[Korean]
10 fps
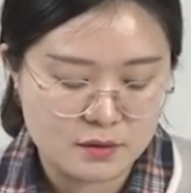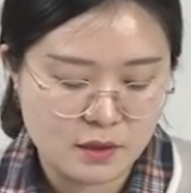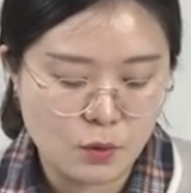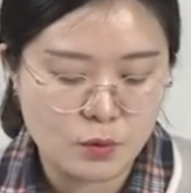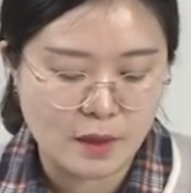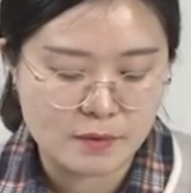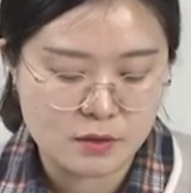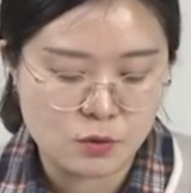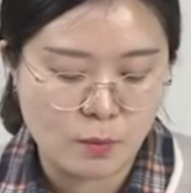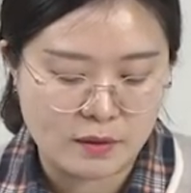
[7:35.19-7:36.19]
새로운
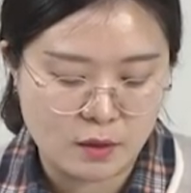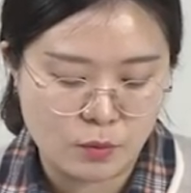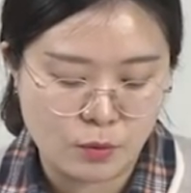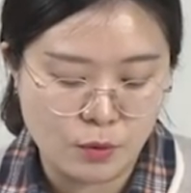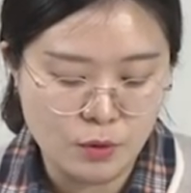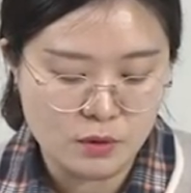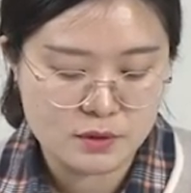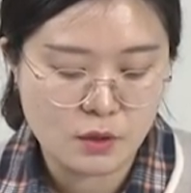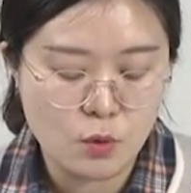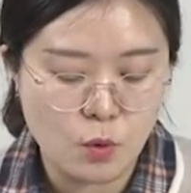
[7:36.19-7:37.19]
남자들도 만나보고
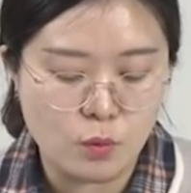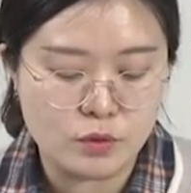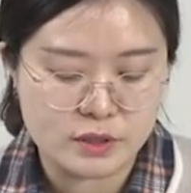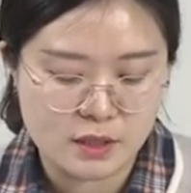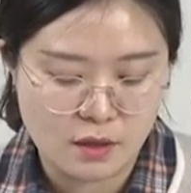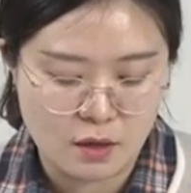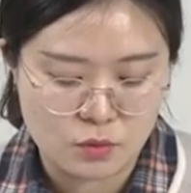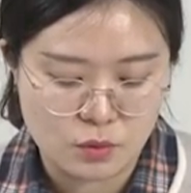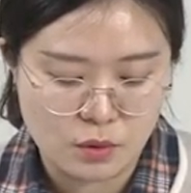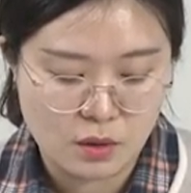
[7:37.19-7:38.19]
새로운 공부를
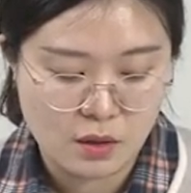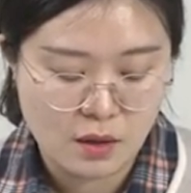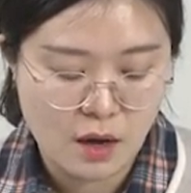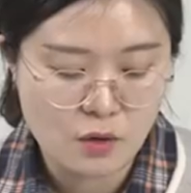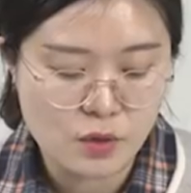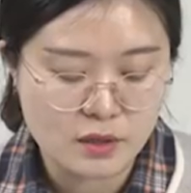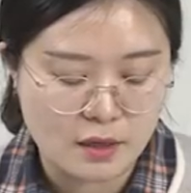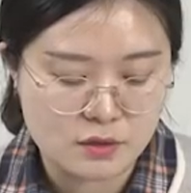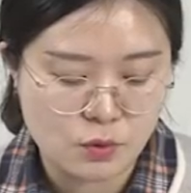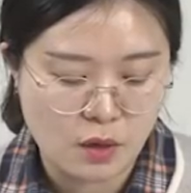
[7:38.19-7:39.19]
시작하고 한국에
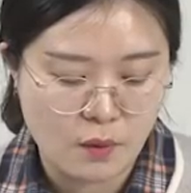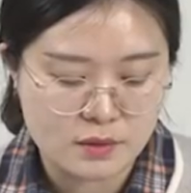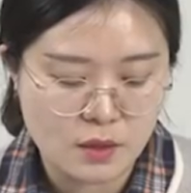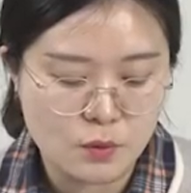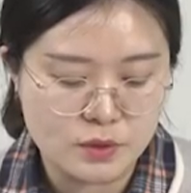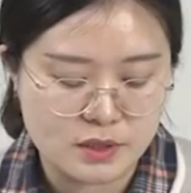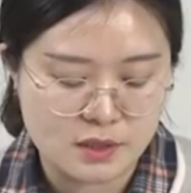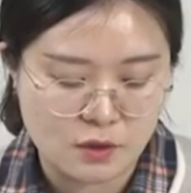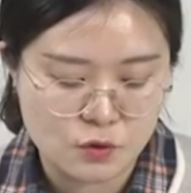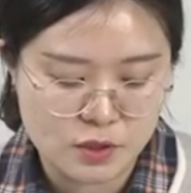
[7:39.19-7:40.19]
다시 돌아와 새로운
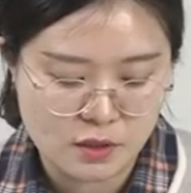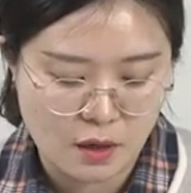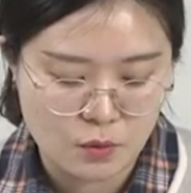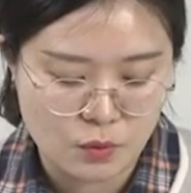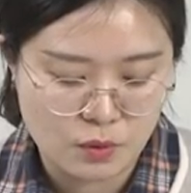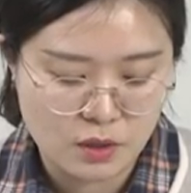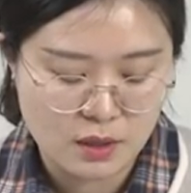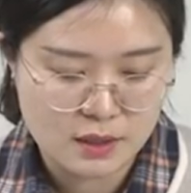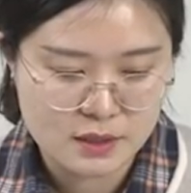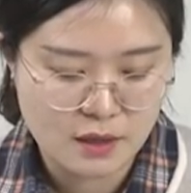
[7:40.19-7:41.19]
직장에 취직하고
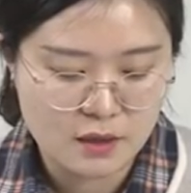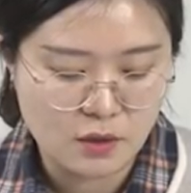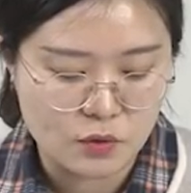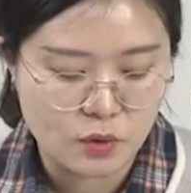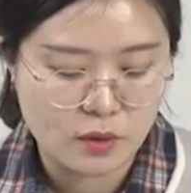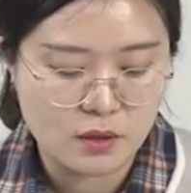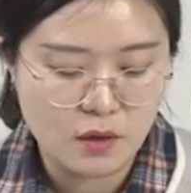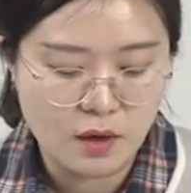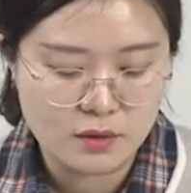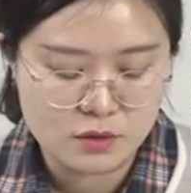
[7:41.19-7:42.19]
시간이 어떻게
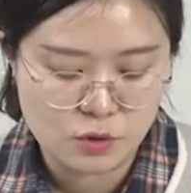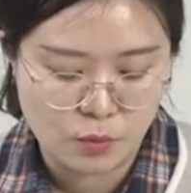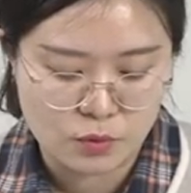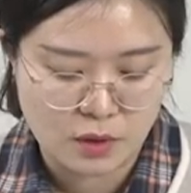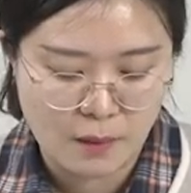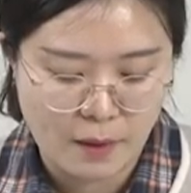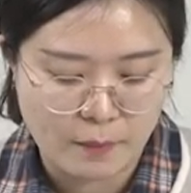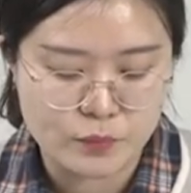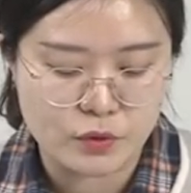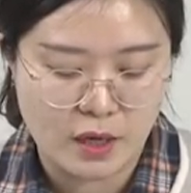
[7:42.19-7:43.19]
흘러갔는지도 모르게
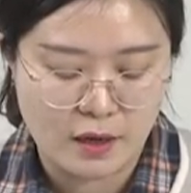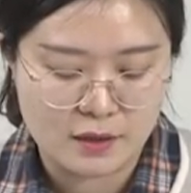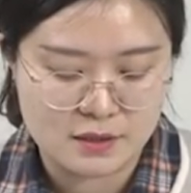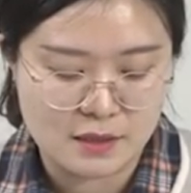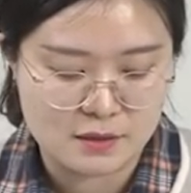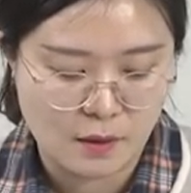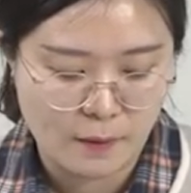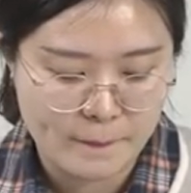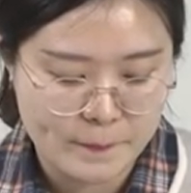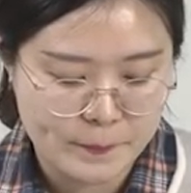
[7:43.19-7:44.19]
바쁘게 지냈어요.